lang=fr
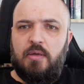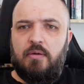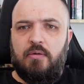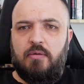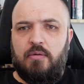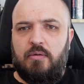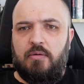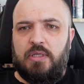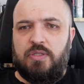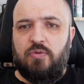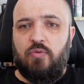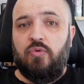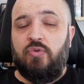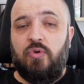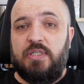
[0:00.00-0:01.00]
qui
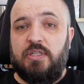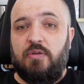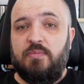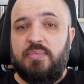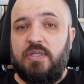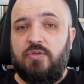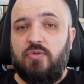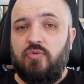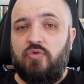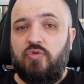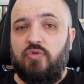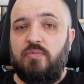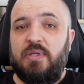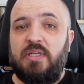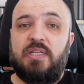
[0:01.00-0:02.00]
sont autorisées comme ça sur
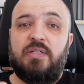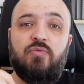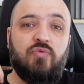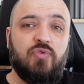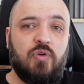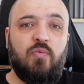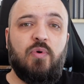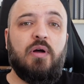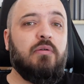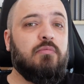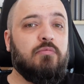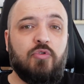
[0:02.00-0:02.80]
YouTube et qui nous envoient,